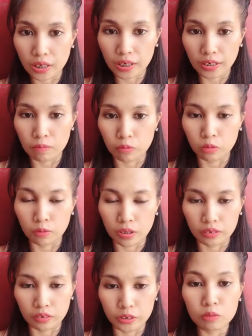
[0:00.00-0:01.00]
ko ng lemon
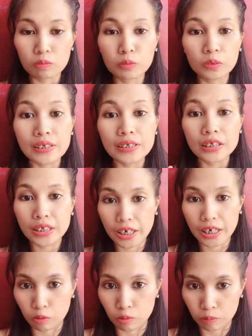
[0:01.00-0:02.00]
water, yun po yung
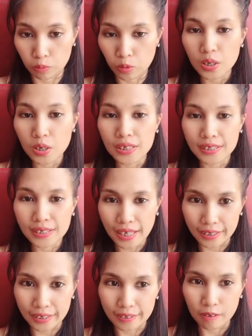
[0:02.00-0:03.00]
isi-share ko po
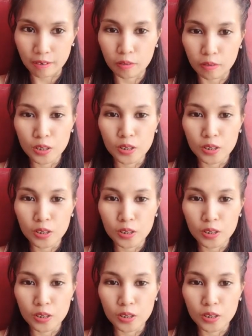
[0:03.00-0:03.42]
sa inyo.